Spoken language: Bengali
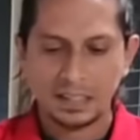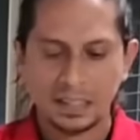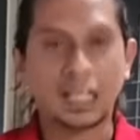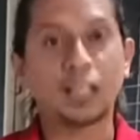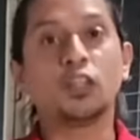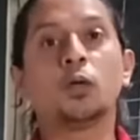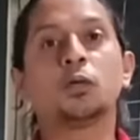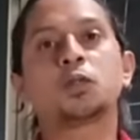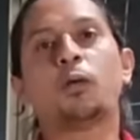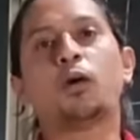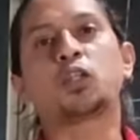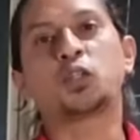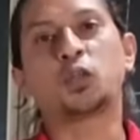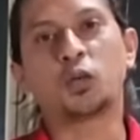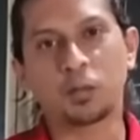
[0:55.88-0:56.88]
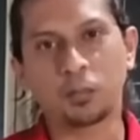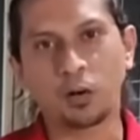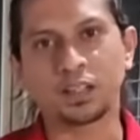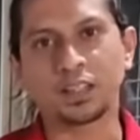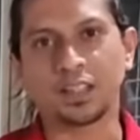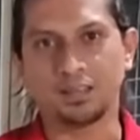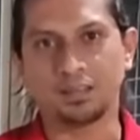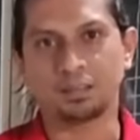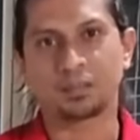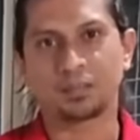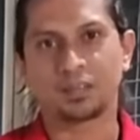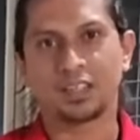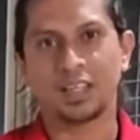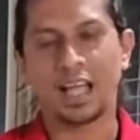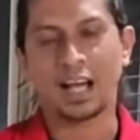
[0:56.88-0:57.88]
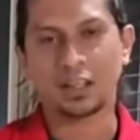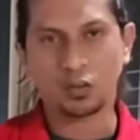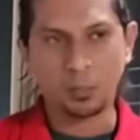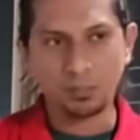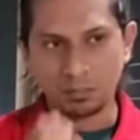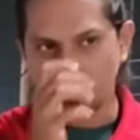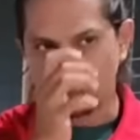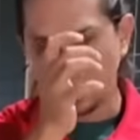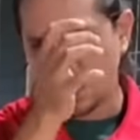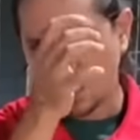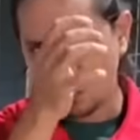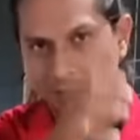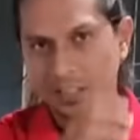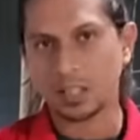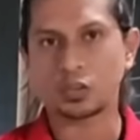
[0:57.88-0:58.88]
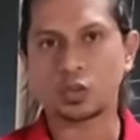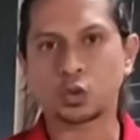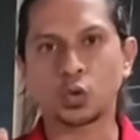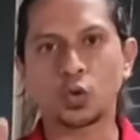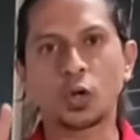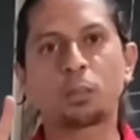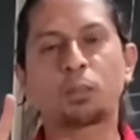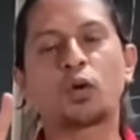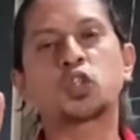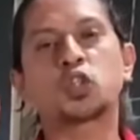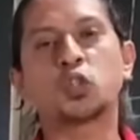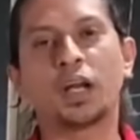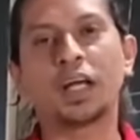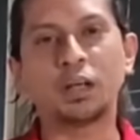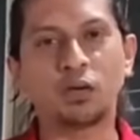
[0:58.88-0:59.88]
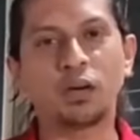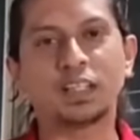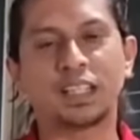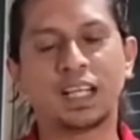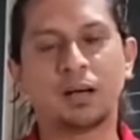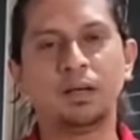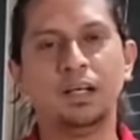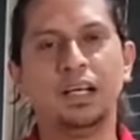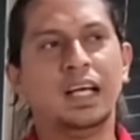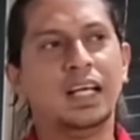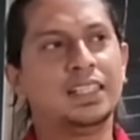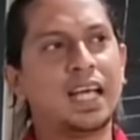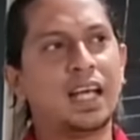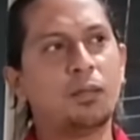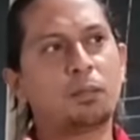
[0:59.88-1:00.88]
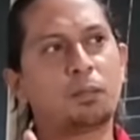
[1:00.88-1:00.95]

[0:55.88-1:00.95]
শান্ত খুব স্পষ্ট করে বলেছেন একদম প্রেস কনফারেন্সের শুরুর প্রশ্নটাই করেছিলাম যে